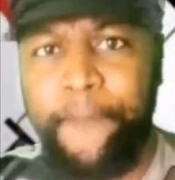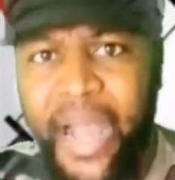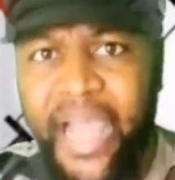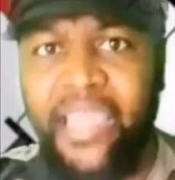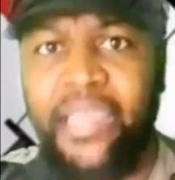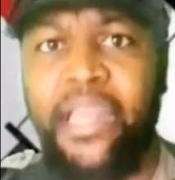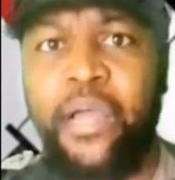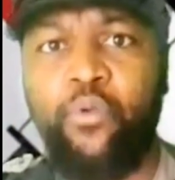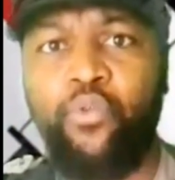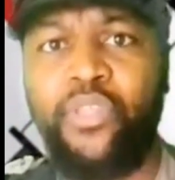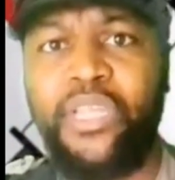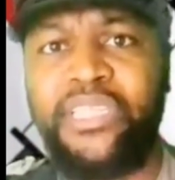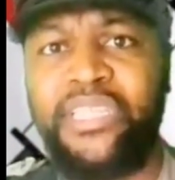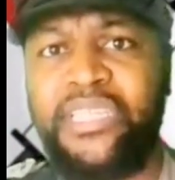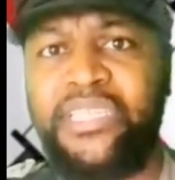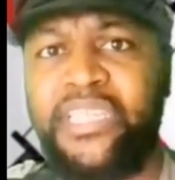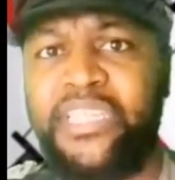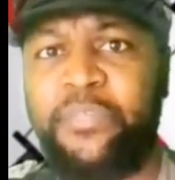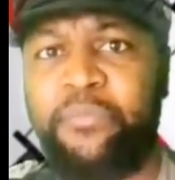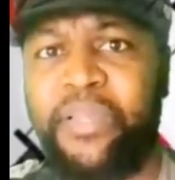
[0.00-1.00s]
Barrez la route à
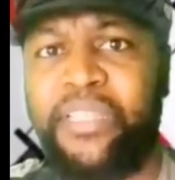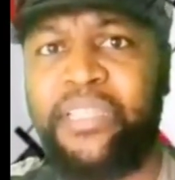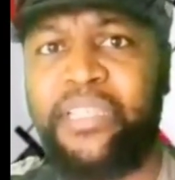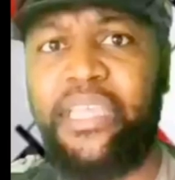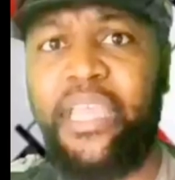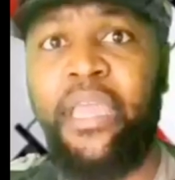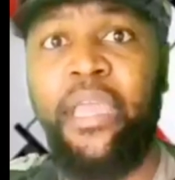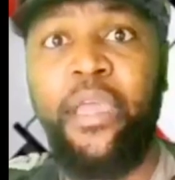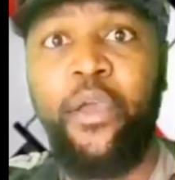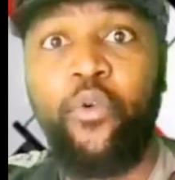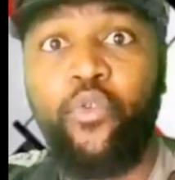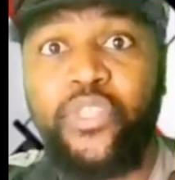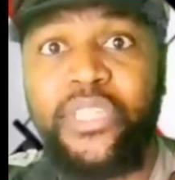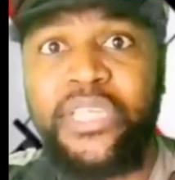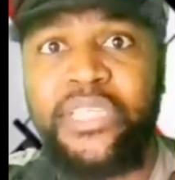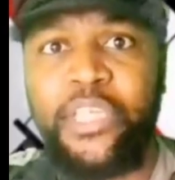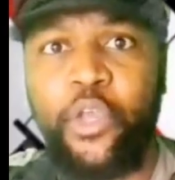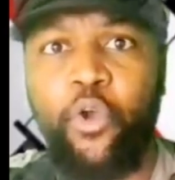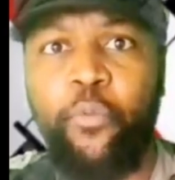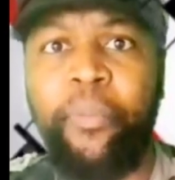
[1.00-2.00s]
ces expatriés ou
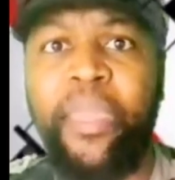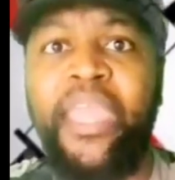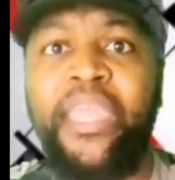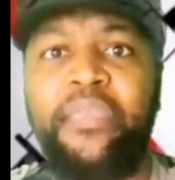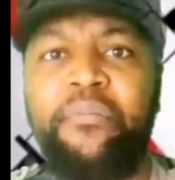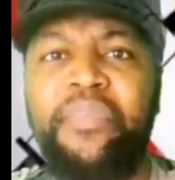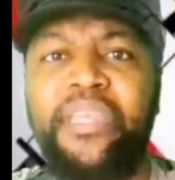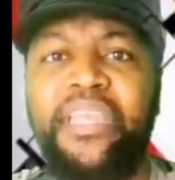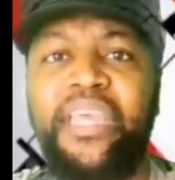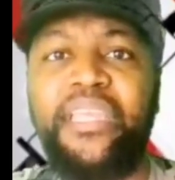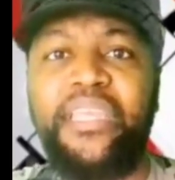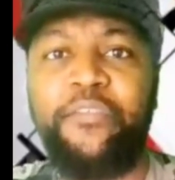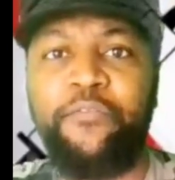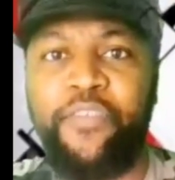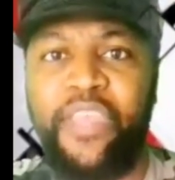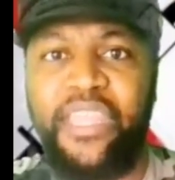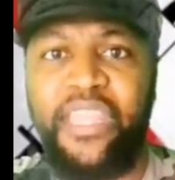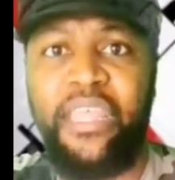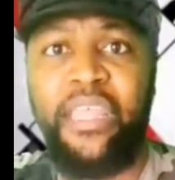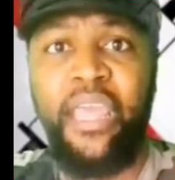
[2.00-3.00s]
ces Européens immigrés
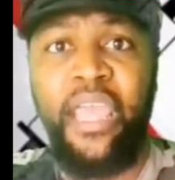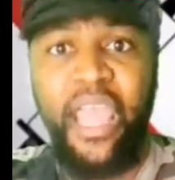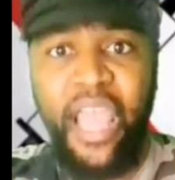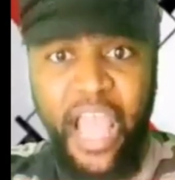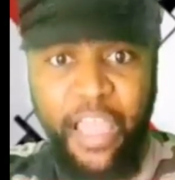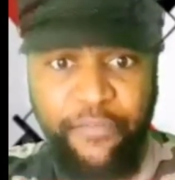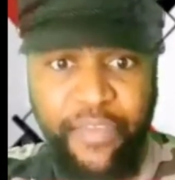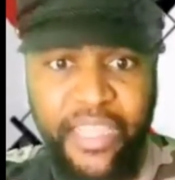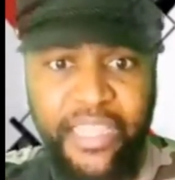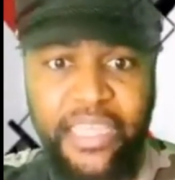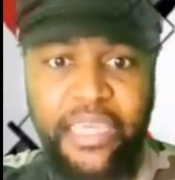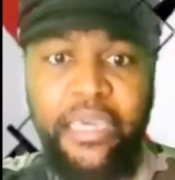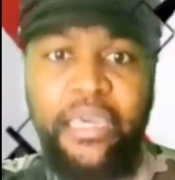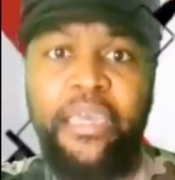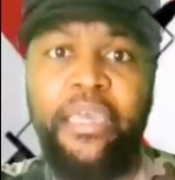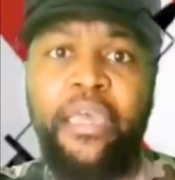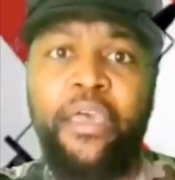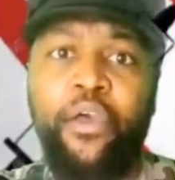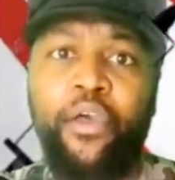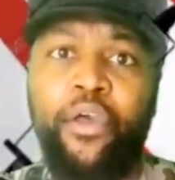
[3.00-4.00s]
qui viennent avec
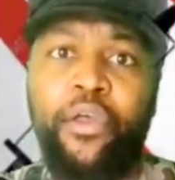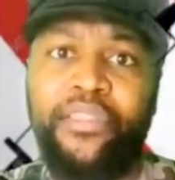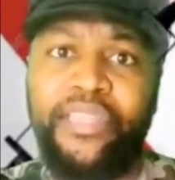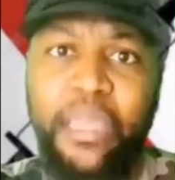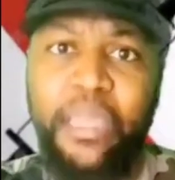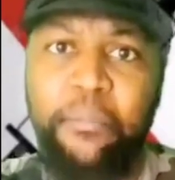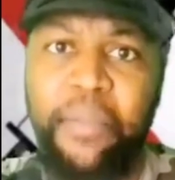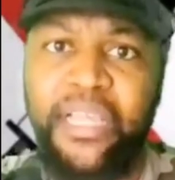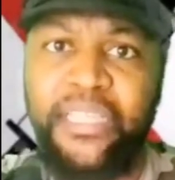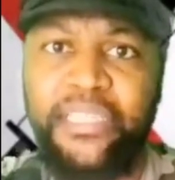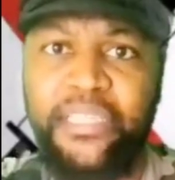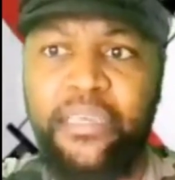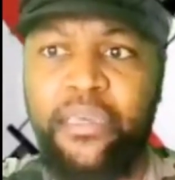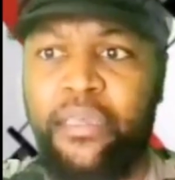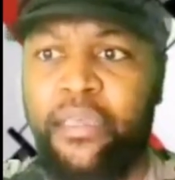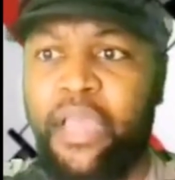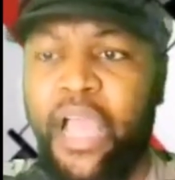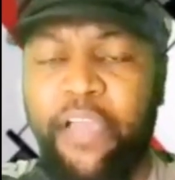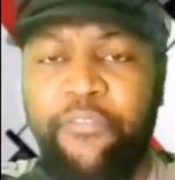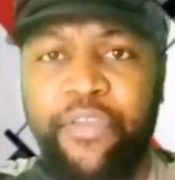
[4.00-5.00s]
euh, des
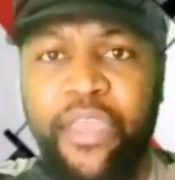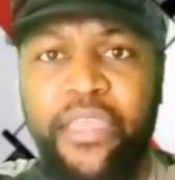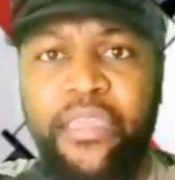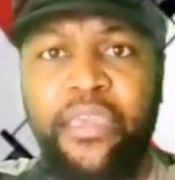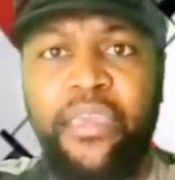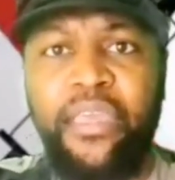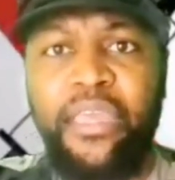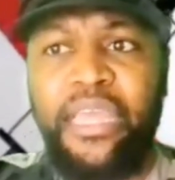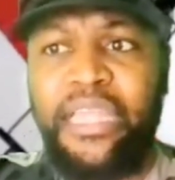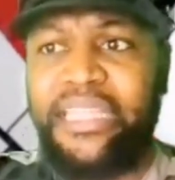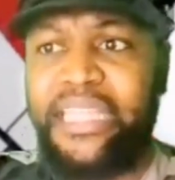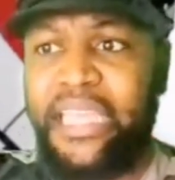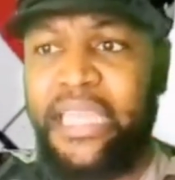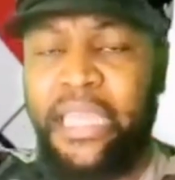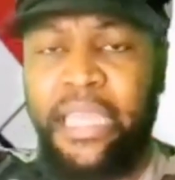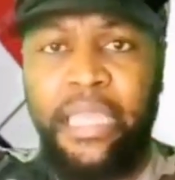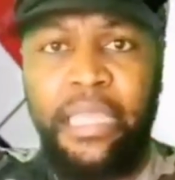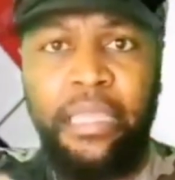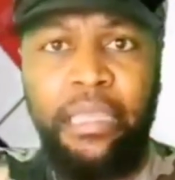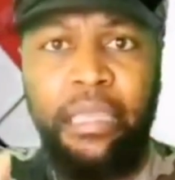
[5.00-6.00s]
masques, avec
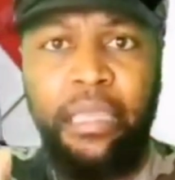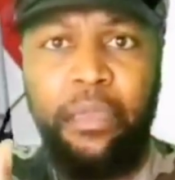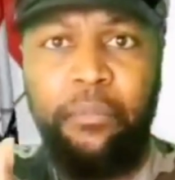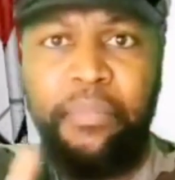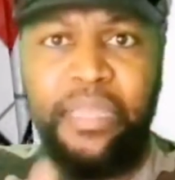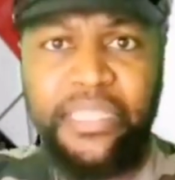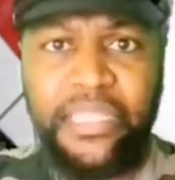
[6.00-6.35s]
des euh,